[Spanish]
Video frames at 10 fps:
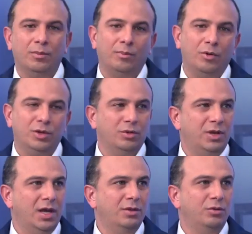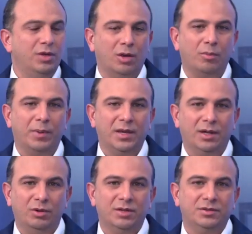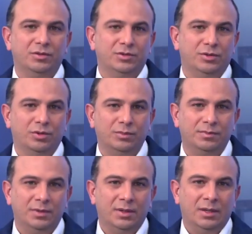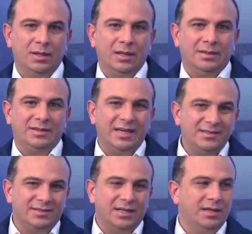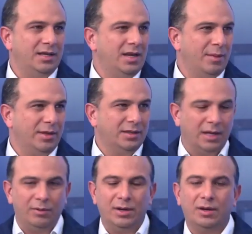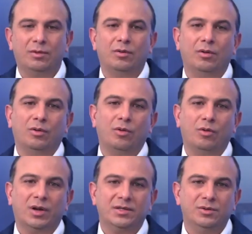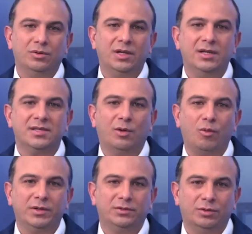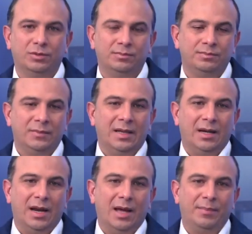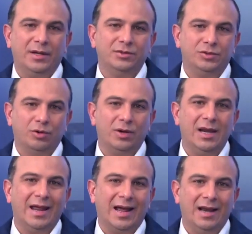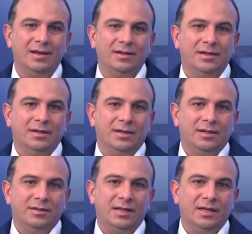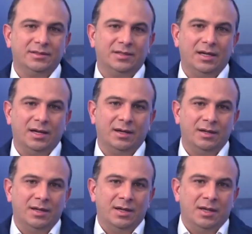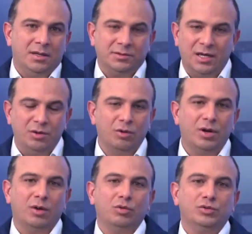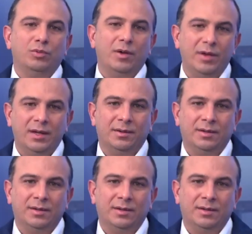monitoreando y acompañando la situación triste y lamentable con ocasión del secuestro, la aprehensión ilegal de esta señora con su bebé.